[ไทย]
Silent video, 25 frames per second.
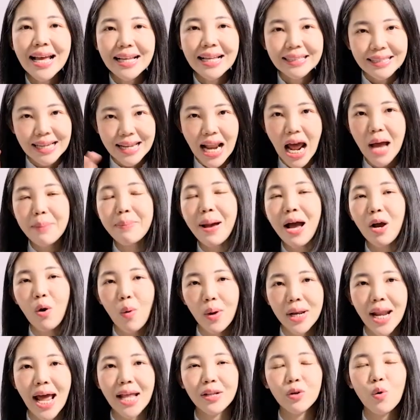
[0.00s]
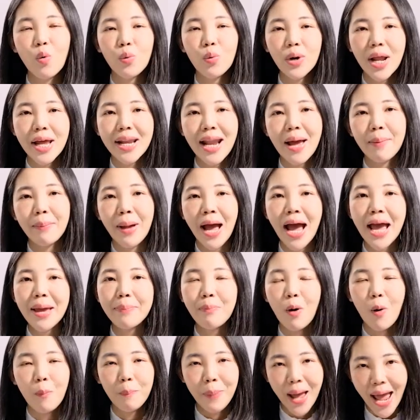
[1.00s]
แต่ถ้ามากกว่านั้นกุ้งแนะนำให้
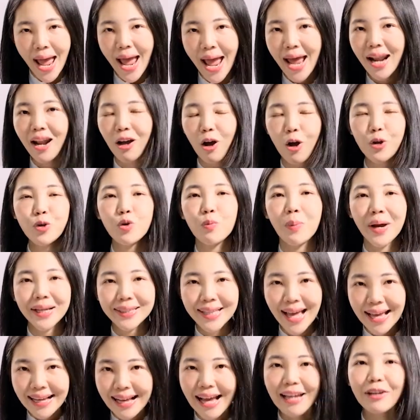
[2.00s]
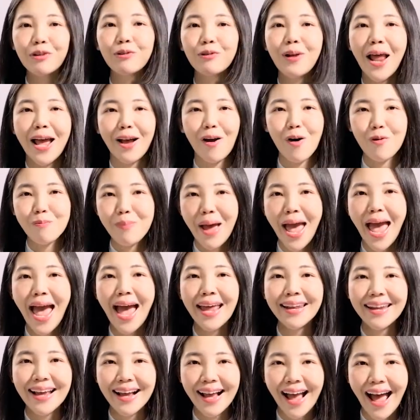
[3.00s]
พบแพทย์แล้วก็อยู่ภายใต้การดูแลของแพ
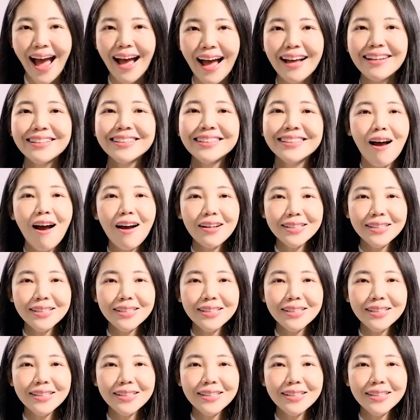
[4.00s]
ทย์นะคะข้อ